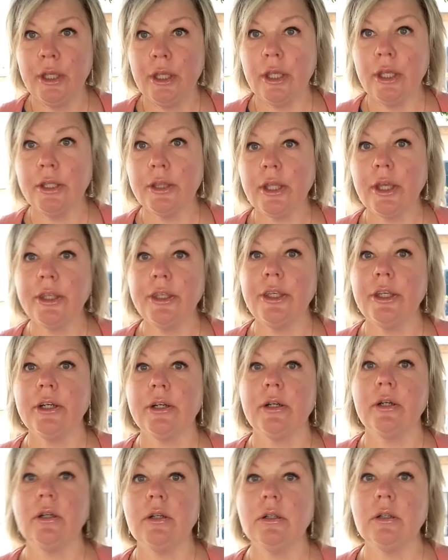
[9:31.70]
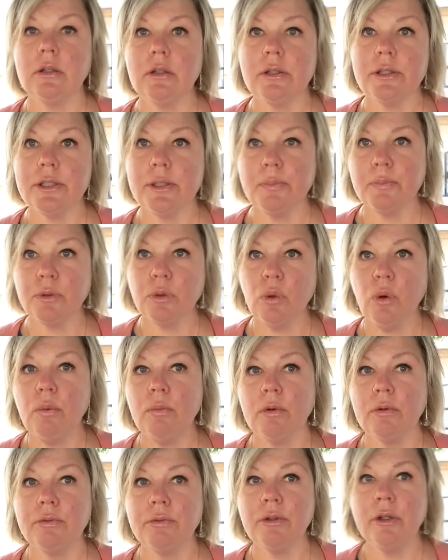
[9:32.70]
И таких э,
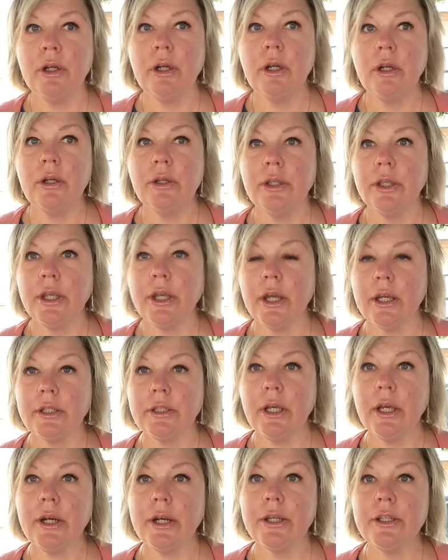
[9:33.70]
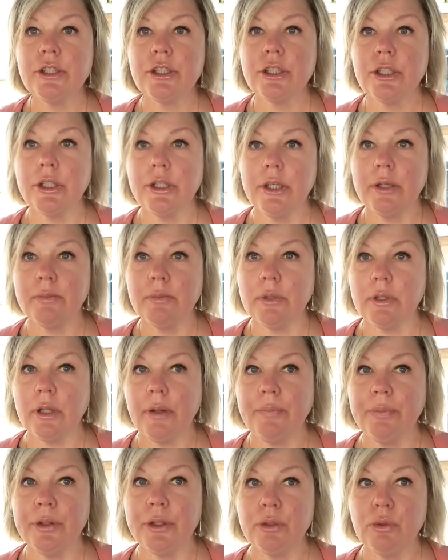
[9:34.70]
симптомов никогда раньше не
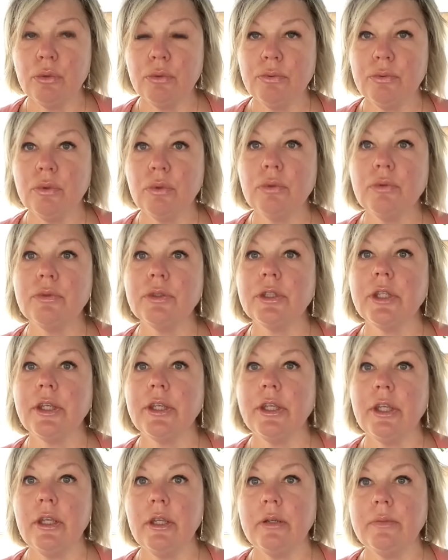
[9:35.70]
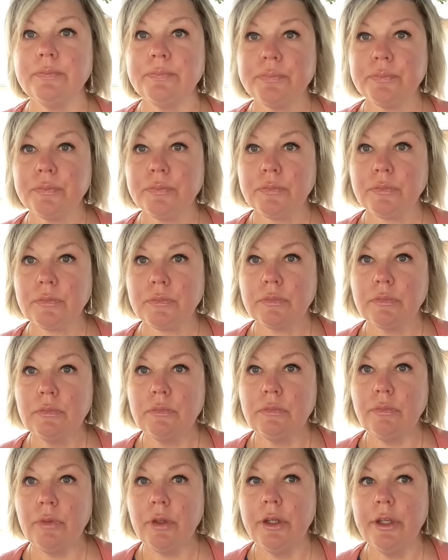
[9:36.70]
было. И тут вдруг вот такие
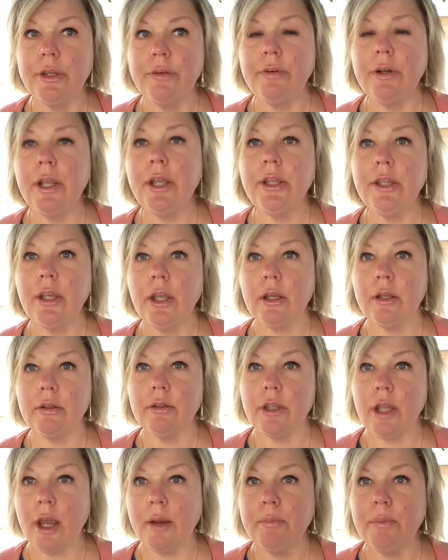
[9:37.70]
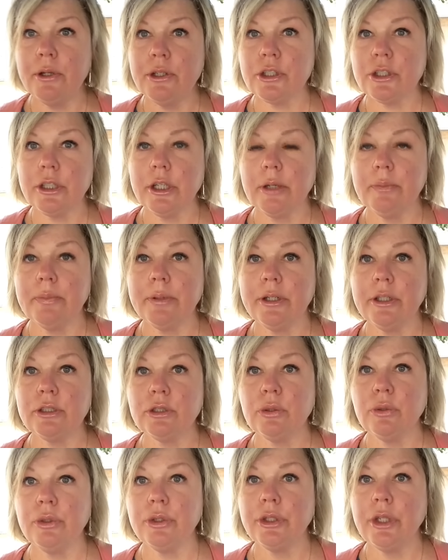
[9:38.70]
явления необычные
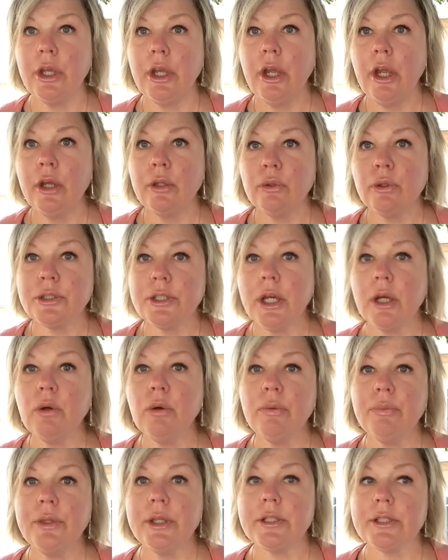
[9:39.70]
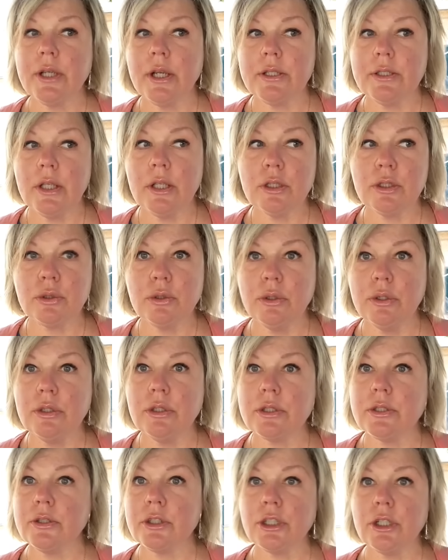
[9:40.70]
происходят. То есть как он мне сказал, что
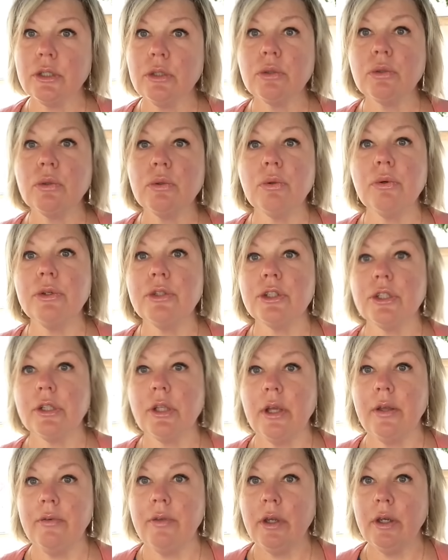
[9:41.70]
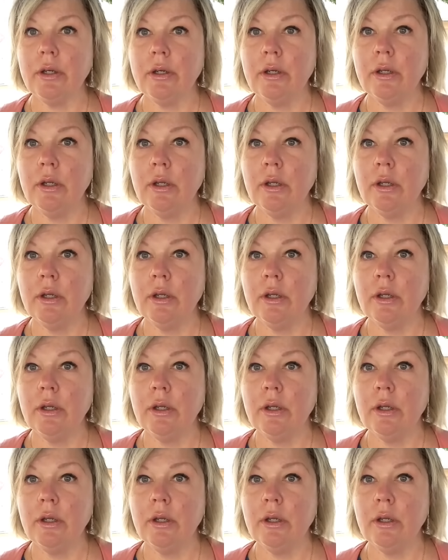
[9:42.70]
это совершенно другой человек.